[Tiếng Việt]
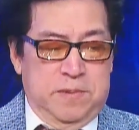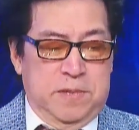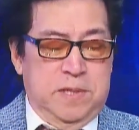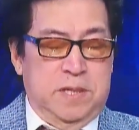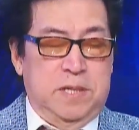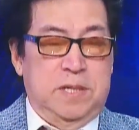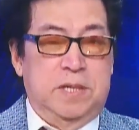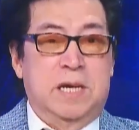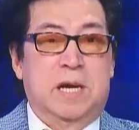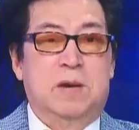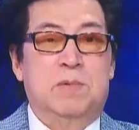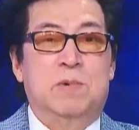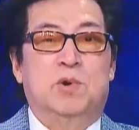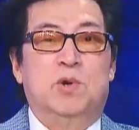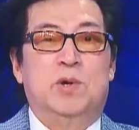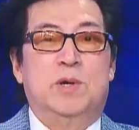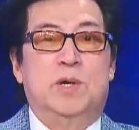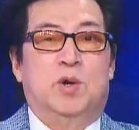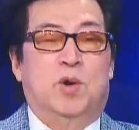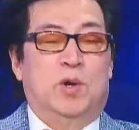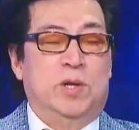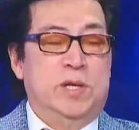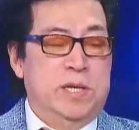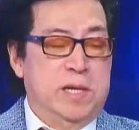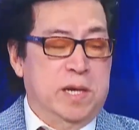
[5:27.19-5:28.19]
vì nếu mà quý
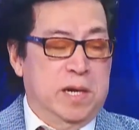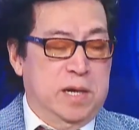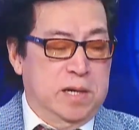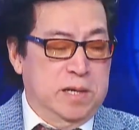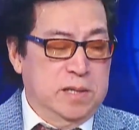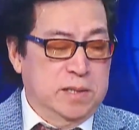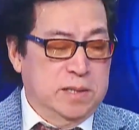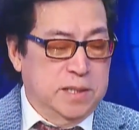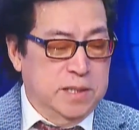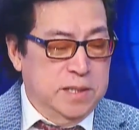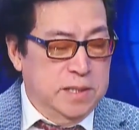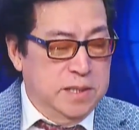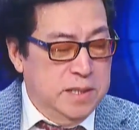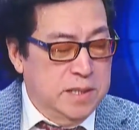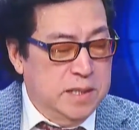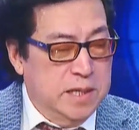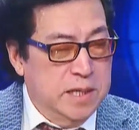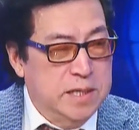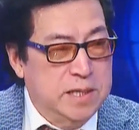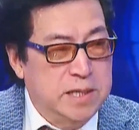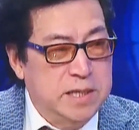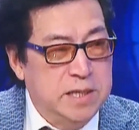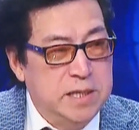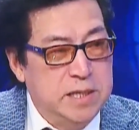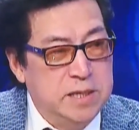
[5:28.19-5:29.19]
vị còn nhớ thì
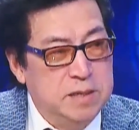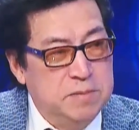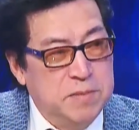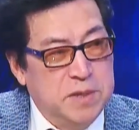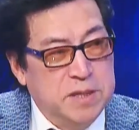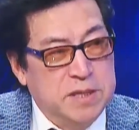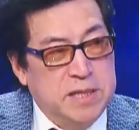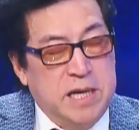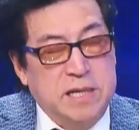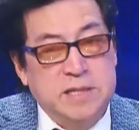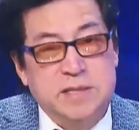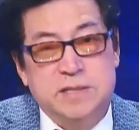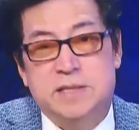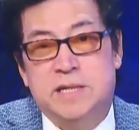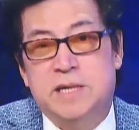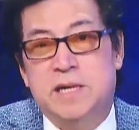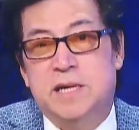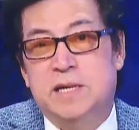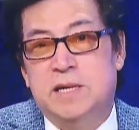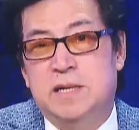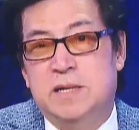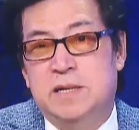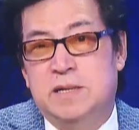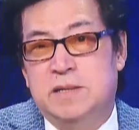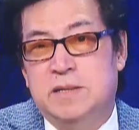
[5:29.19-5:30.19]
cái khi mà tháng
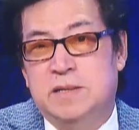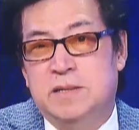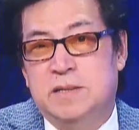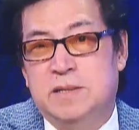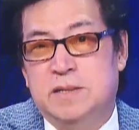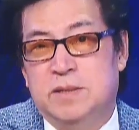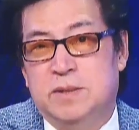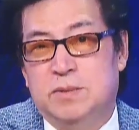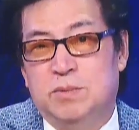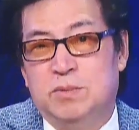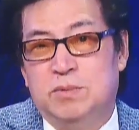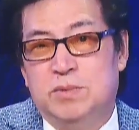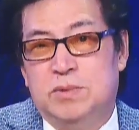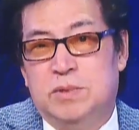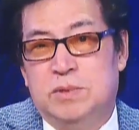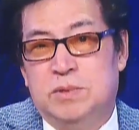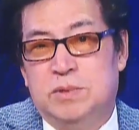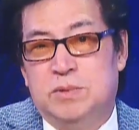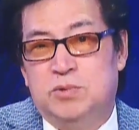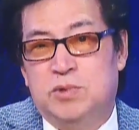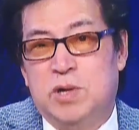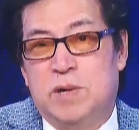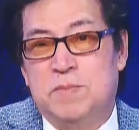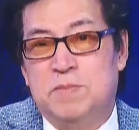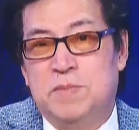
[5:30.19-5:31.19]
riêng Tổng
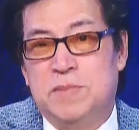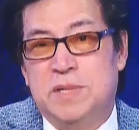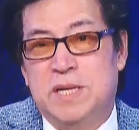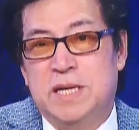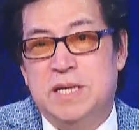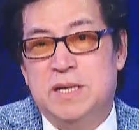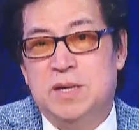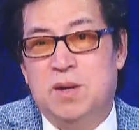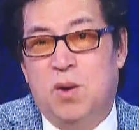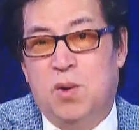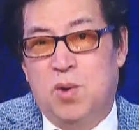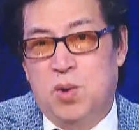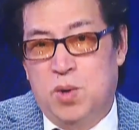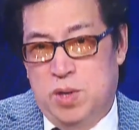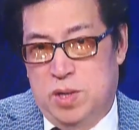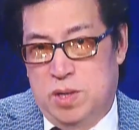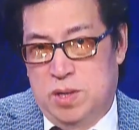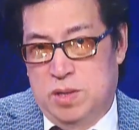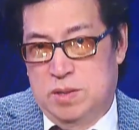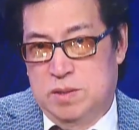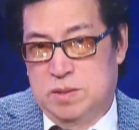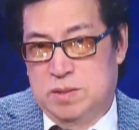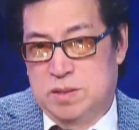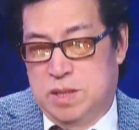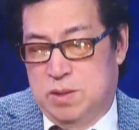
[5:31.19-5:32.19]
Trump lên ngôi
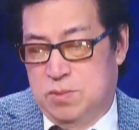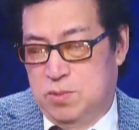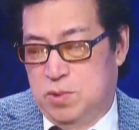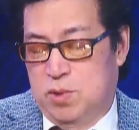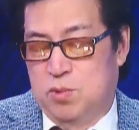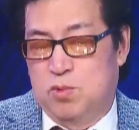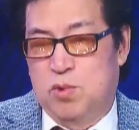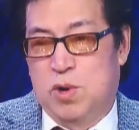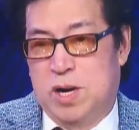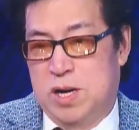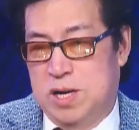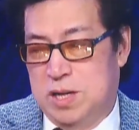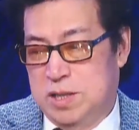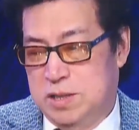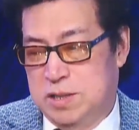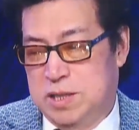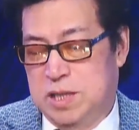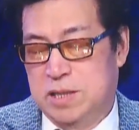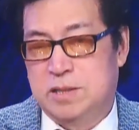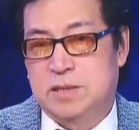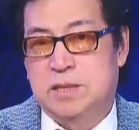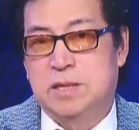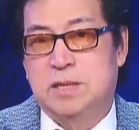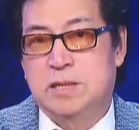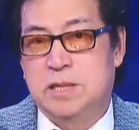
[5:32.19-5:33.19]
đó Sau đó khoảng
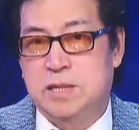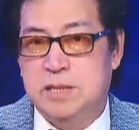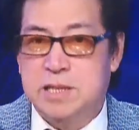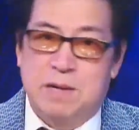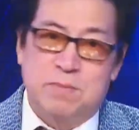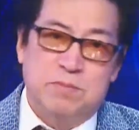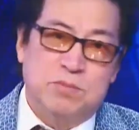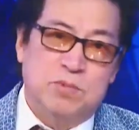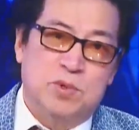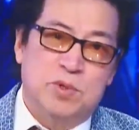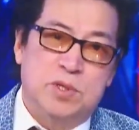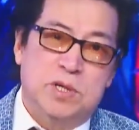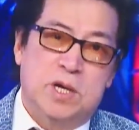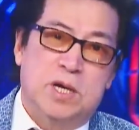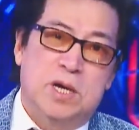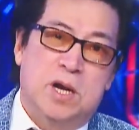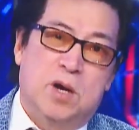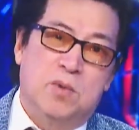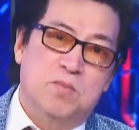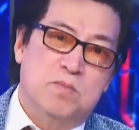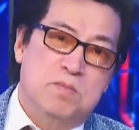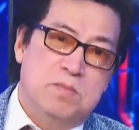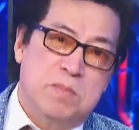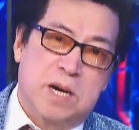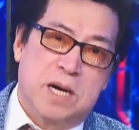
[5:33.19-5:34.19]
tháng 4, tháng 5 tôi nhớ là
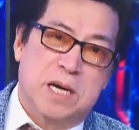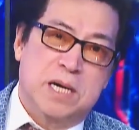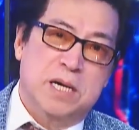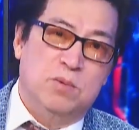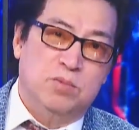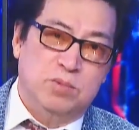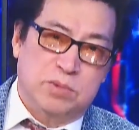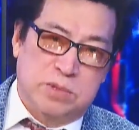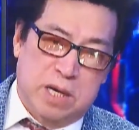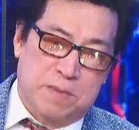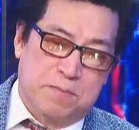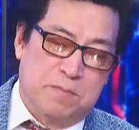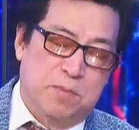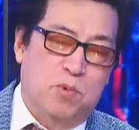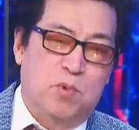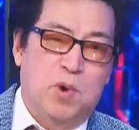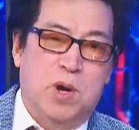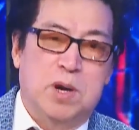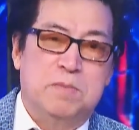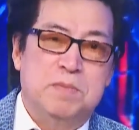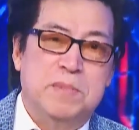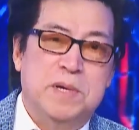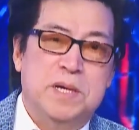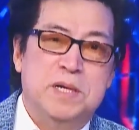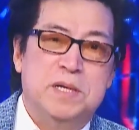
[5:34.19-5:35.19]
ông mời ông Tập
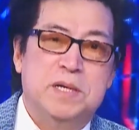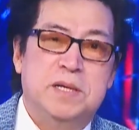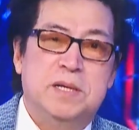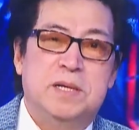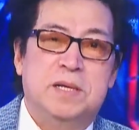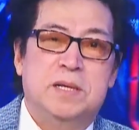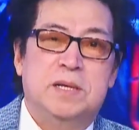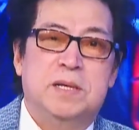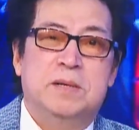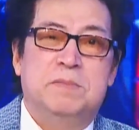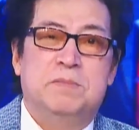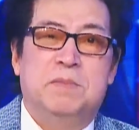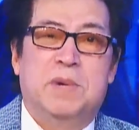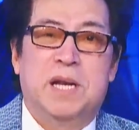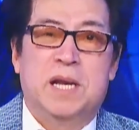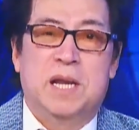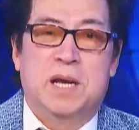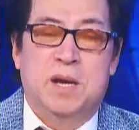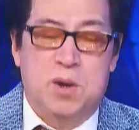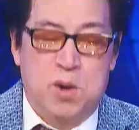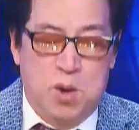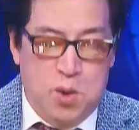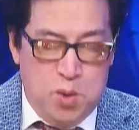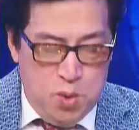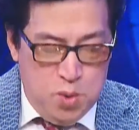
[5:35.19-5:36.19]
qua bên
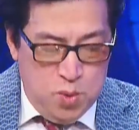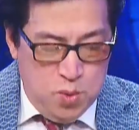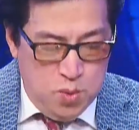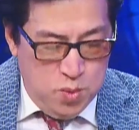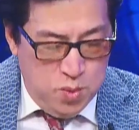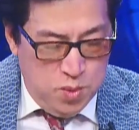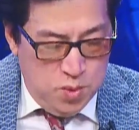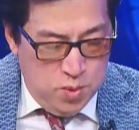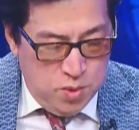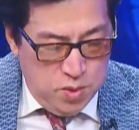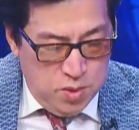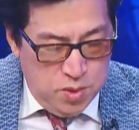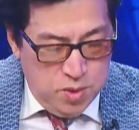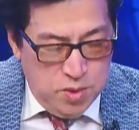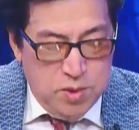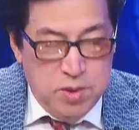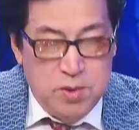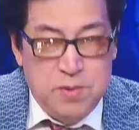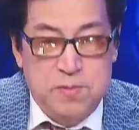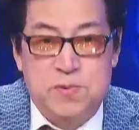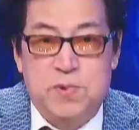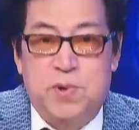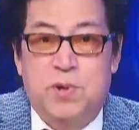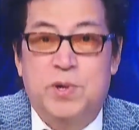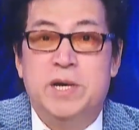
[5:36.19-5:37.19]
Malago,
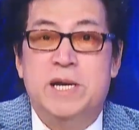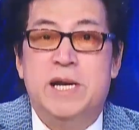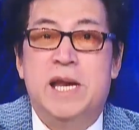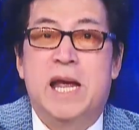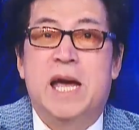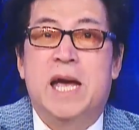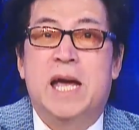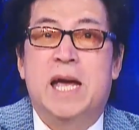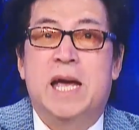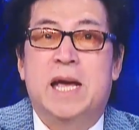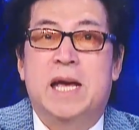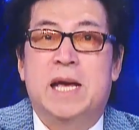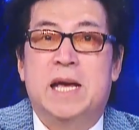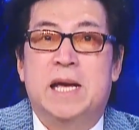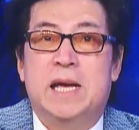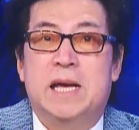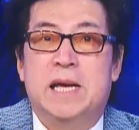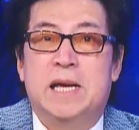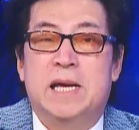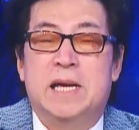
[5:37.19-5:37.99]
Florida